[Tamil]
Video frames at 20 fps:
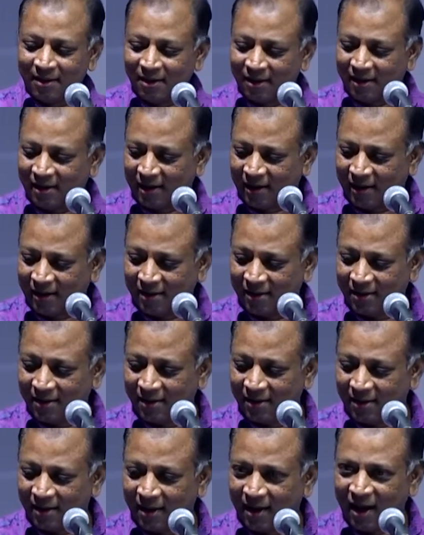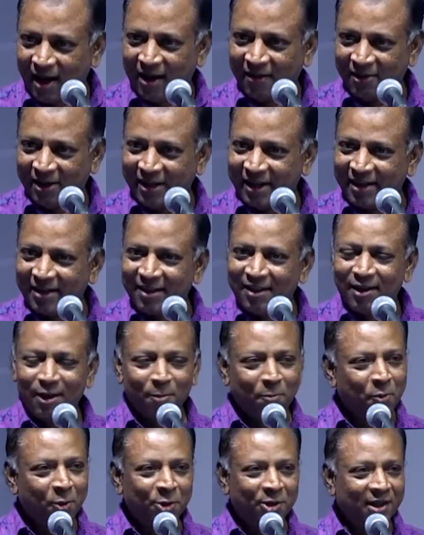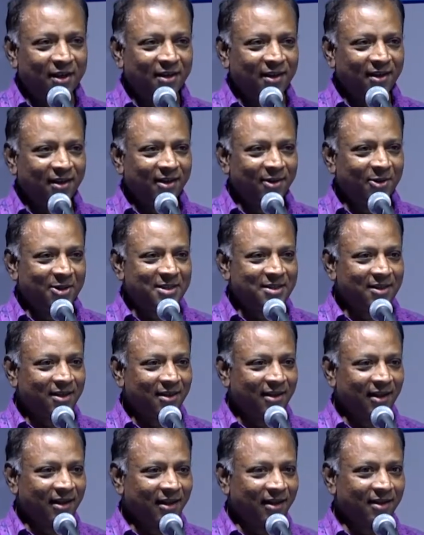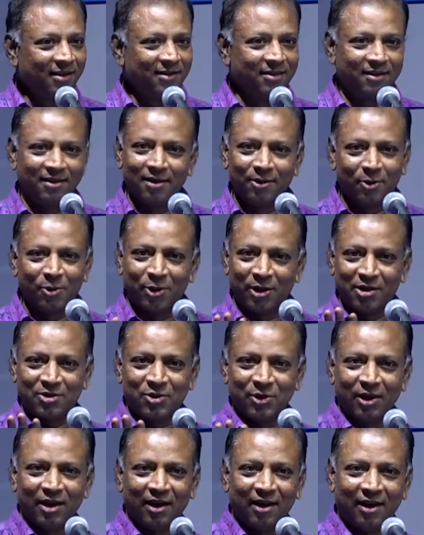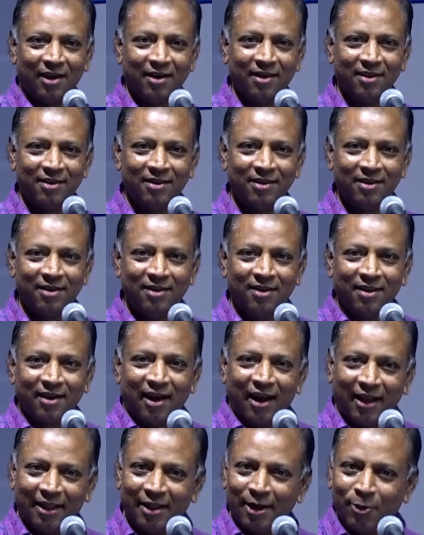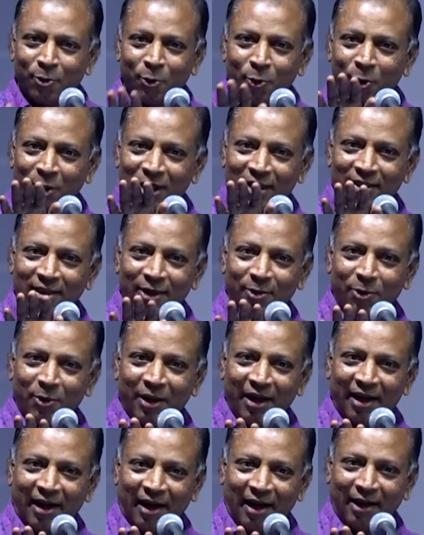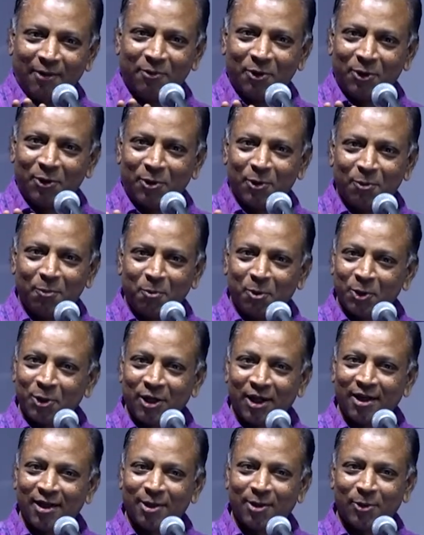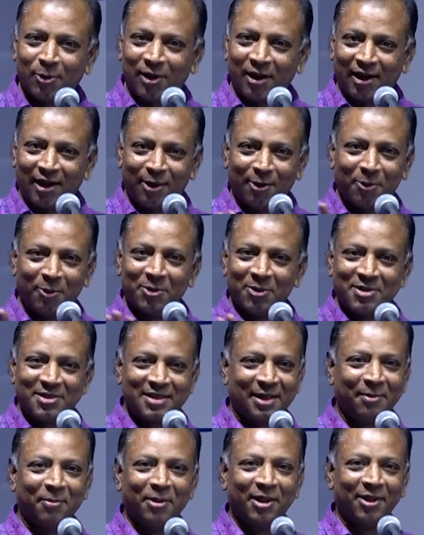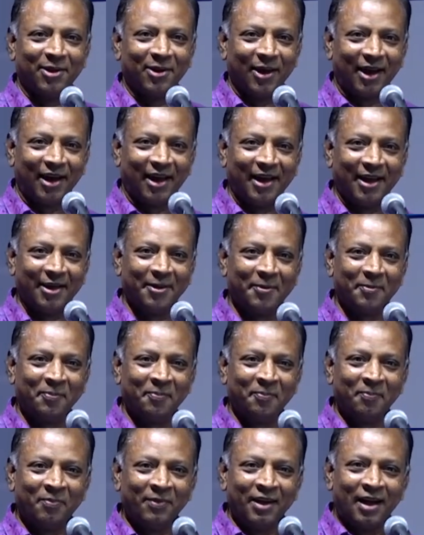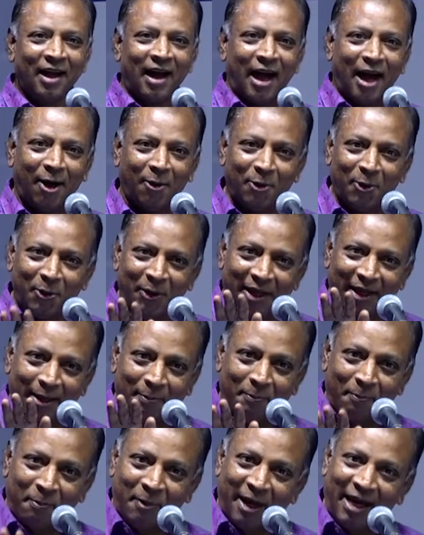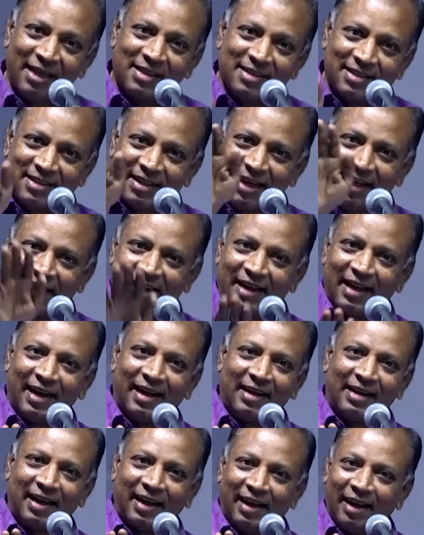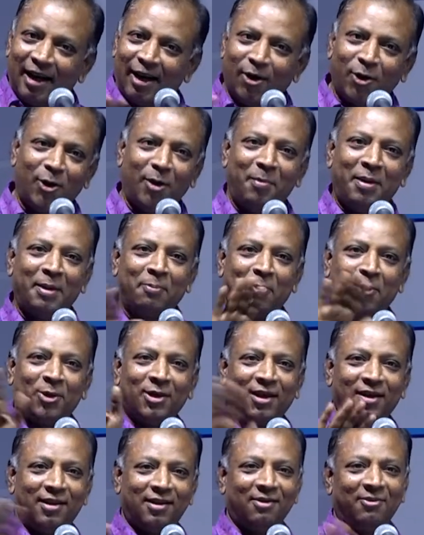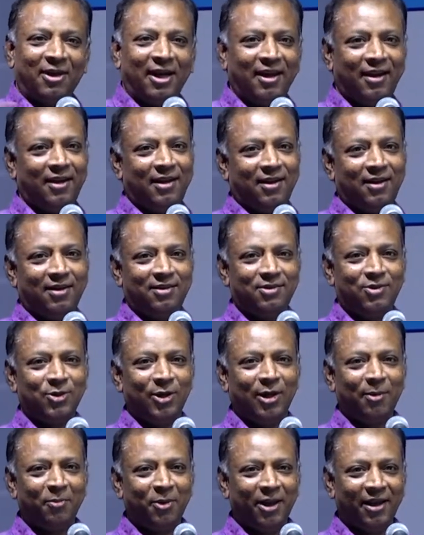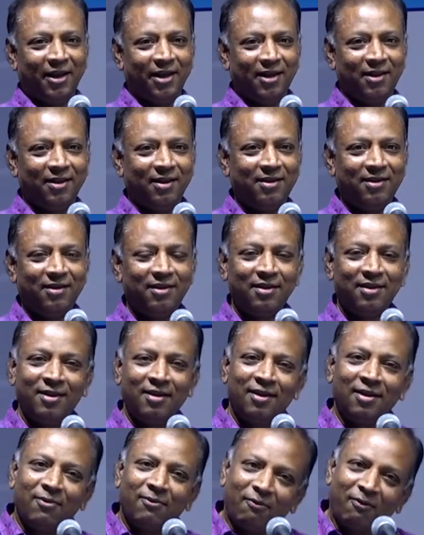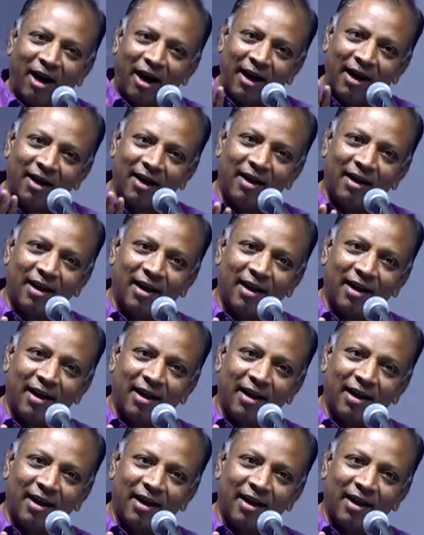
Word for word: ஆனால் அவர் எழுதின புத்தகங்கள் வச்சுருந்தாங்க நான் குறை சொல்லலை அந்த கூட்டத்தினுடைய அளவுக்கும் புத்தகத்தோட அளவுக்கும் சம்மந்தம் இல்லை அவருடைய பேச்சை கேட்ட எல்லோருமே புத்தகத்தை வாங்கினாங்கன்னு சொல்ல முடியாது வாங்கின